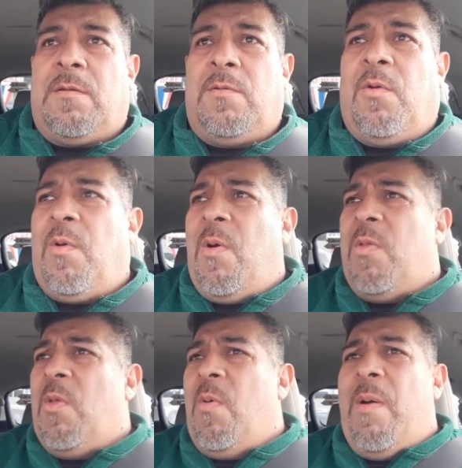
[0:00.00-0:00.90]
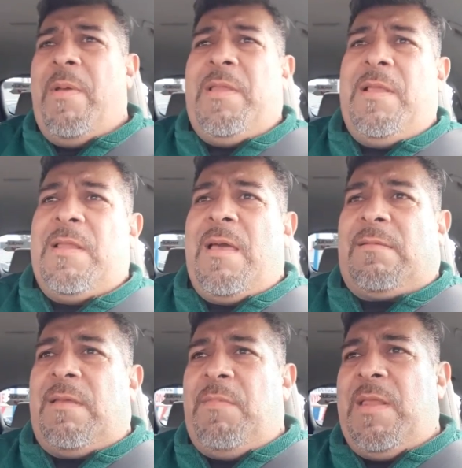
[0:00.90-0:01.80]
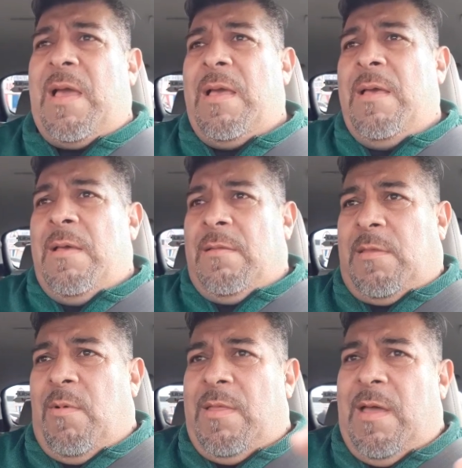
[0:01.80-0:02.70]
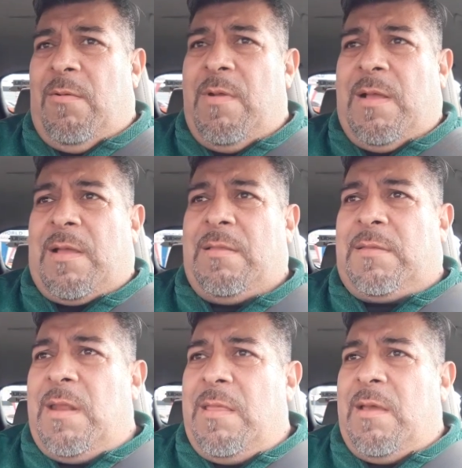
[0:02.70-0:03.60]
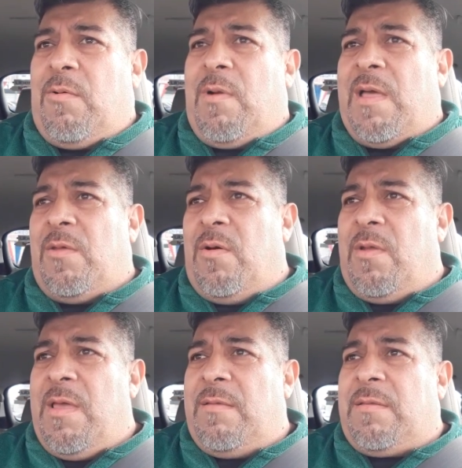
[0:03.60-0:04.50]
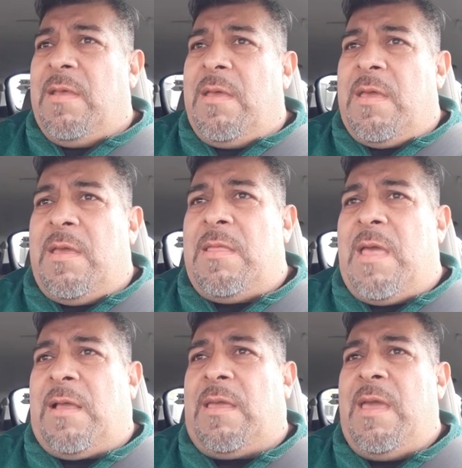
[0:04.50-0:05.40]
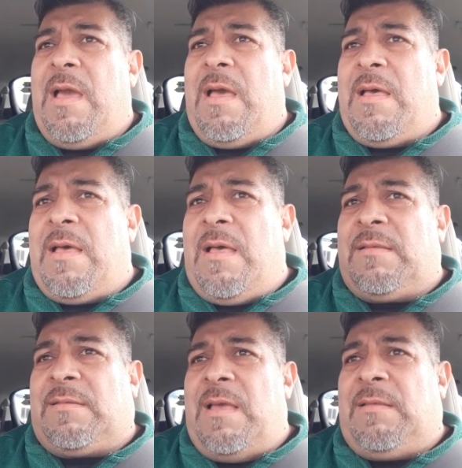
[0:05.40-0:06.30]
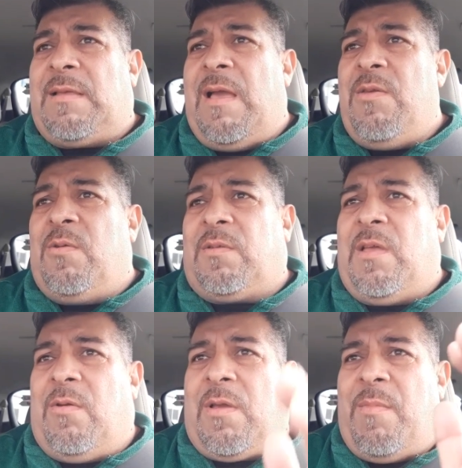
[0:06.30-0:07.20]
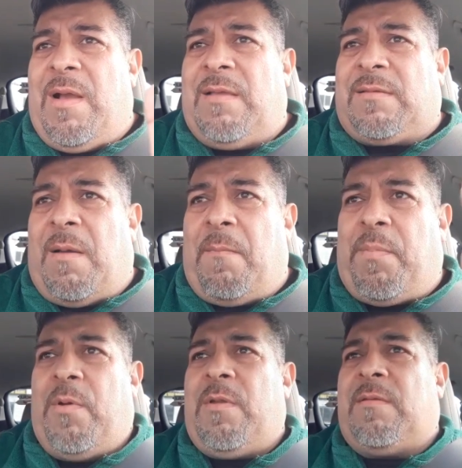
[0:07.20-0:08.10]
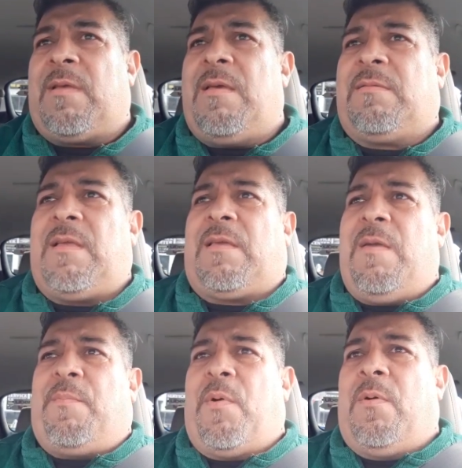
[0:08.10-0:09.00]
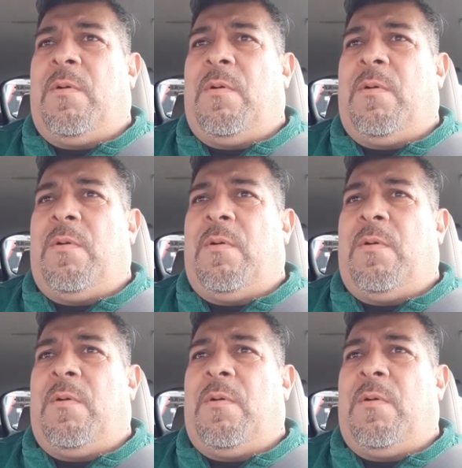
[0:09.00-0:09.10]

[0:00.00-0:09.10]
No, no va a venir nada así. mira, te voy a dar una cantera de jugadores y de aquí a seis años quiero que me hagas campeones a este equipo.